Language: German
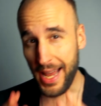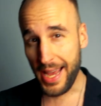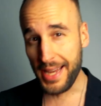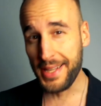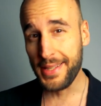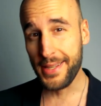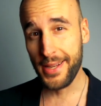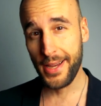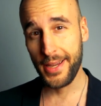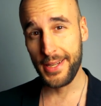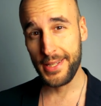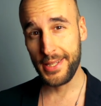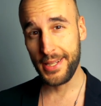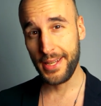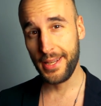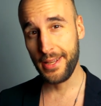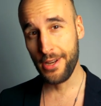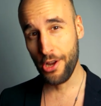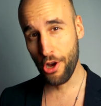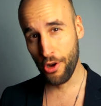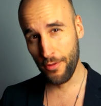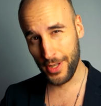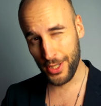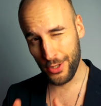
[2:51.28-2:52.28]
gleich sage ich dir
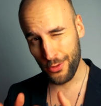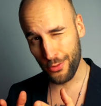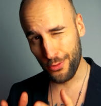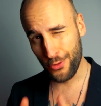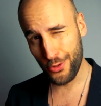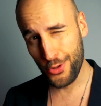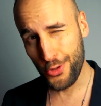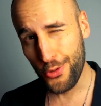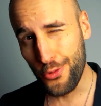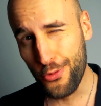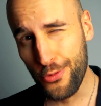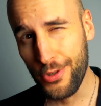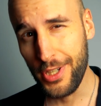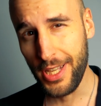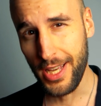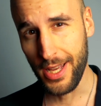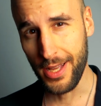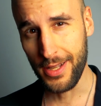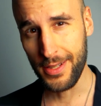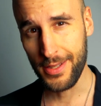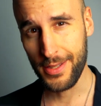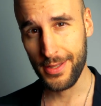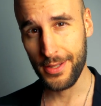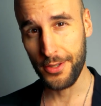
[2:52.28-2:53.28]
genau, was du tun
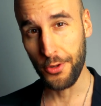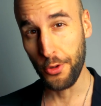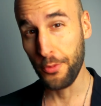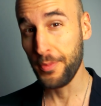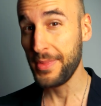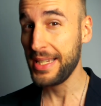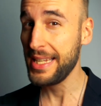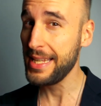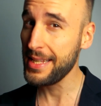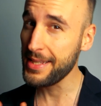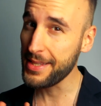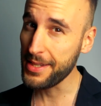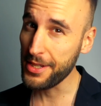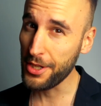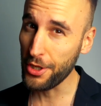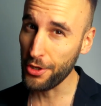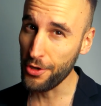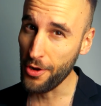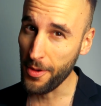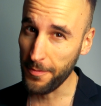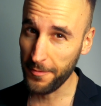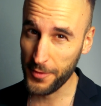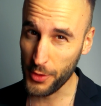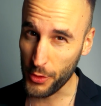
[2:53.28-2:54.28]
kannst, um diesen
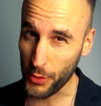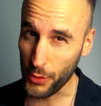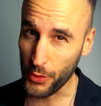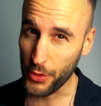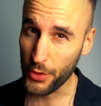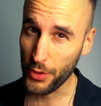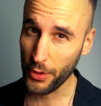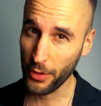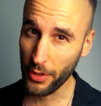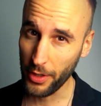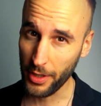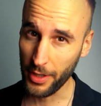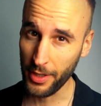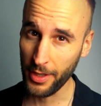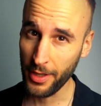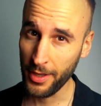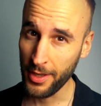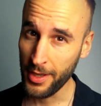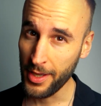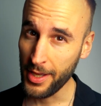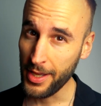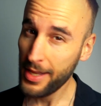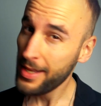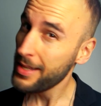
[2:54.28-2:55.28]
Knopf zu drücken.
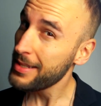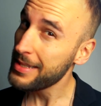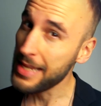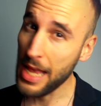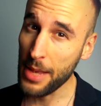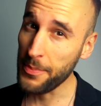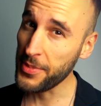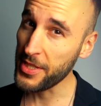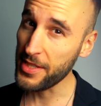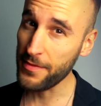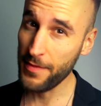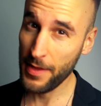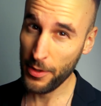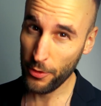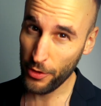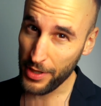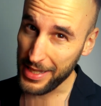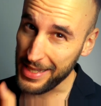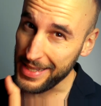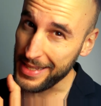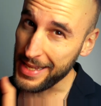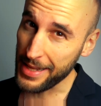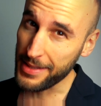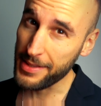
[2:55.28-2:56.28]
Selbst wenn du
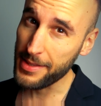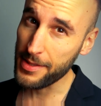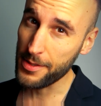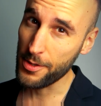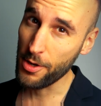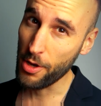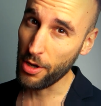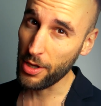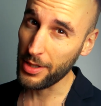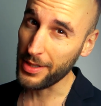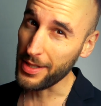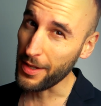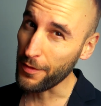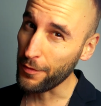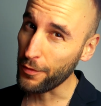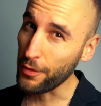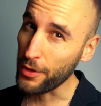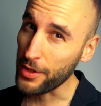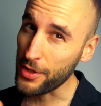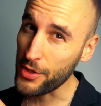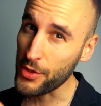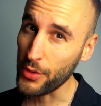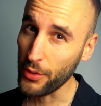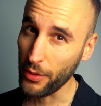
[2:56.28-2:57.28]
dich jetzt noch
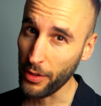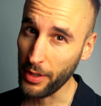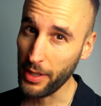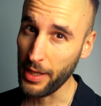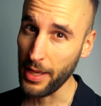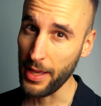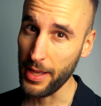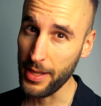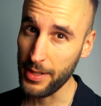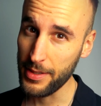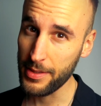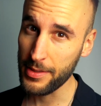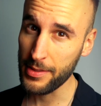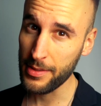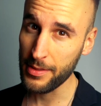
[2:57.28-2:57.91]
davor zurückhältst.